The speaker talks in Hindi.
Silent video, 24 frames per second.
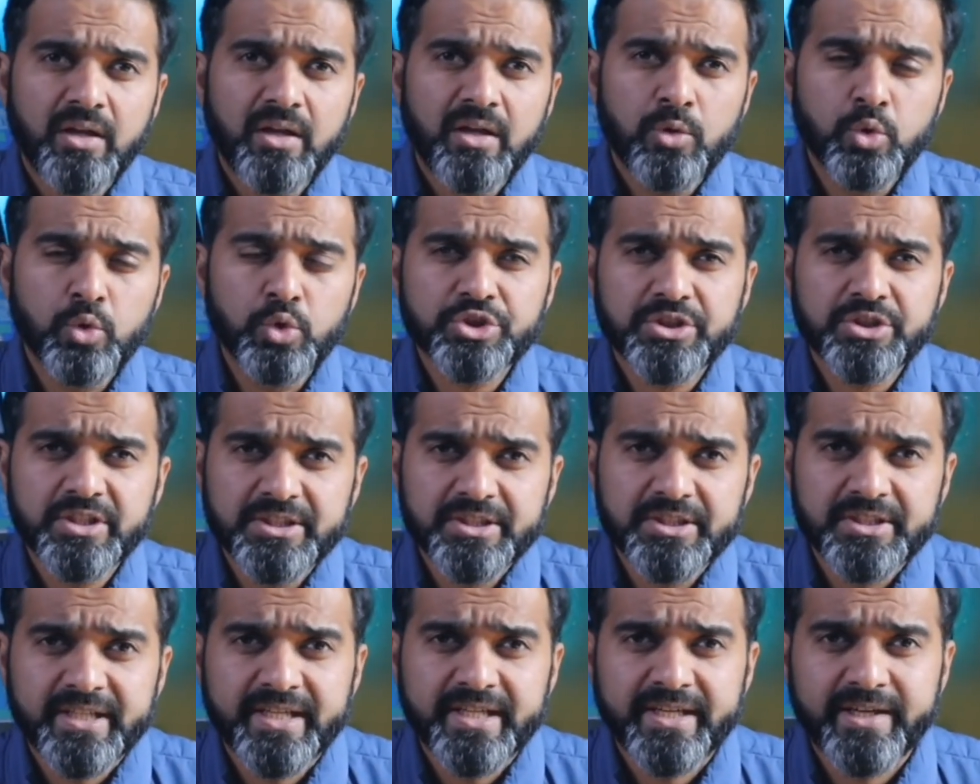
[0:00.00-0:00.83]
उसने
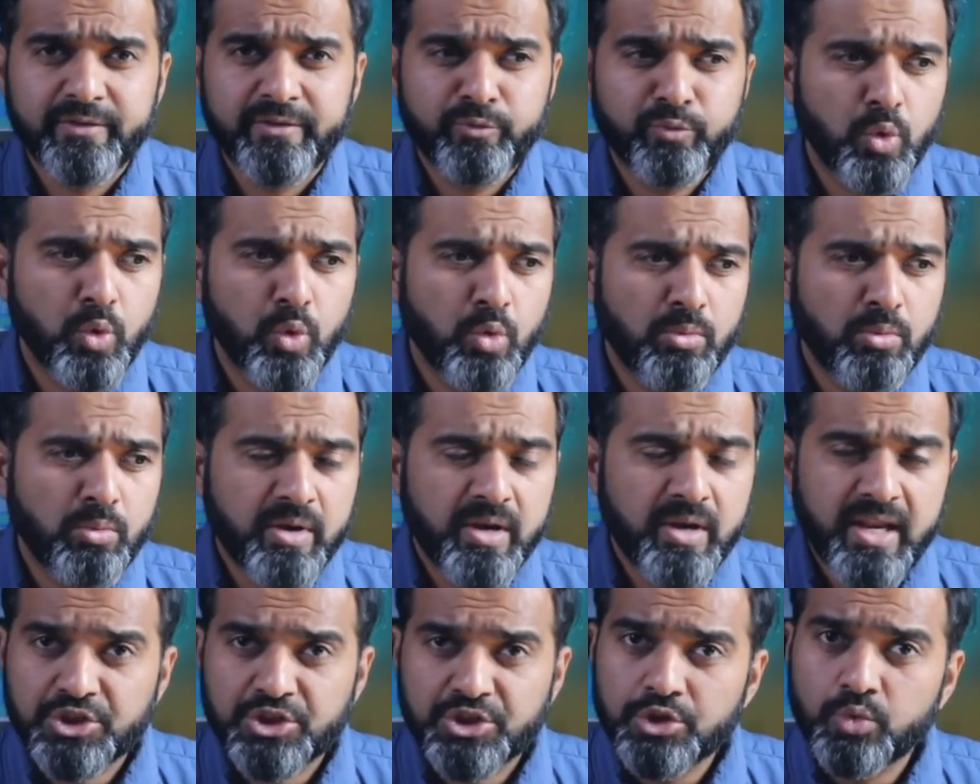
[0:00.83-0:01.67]
जो है वो
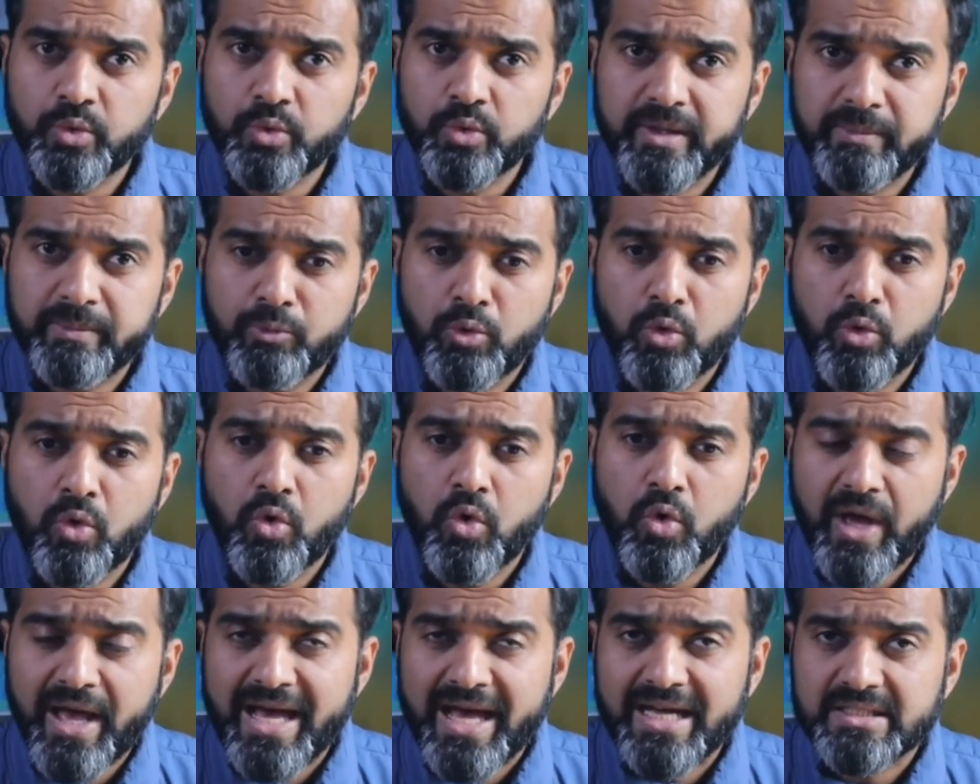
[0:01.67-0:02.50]
लक्षद्वीप को
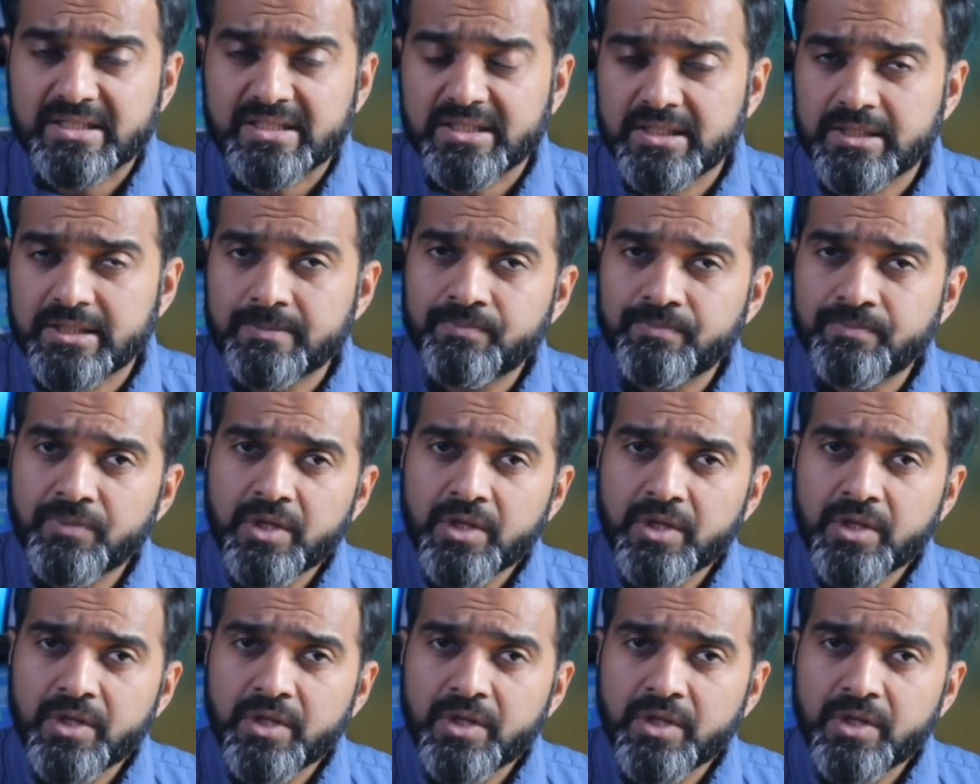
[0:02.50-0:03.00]
एज अ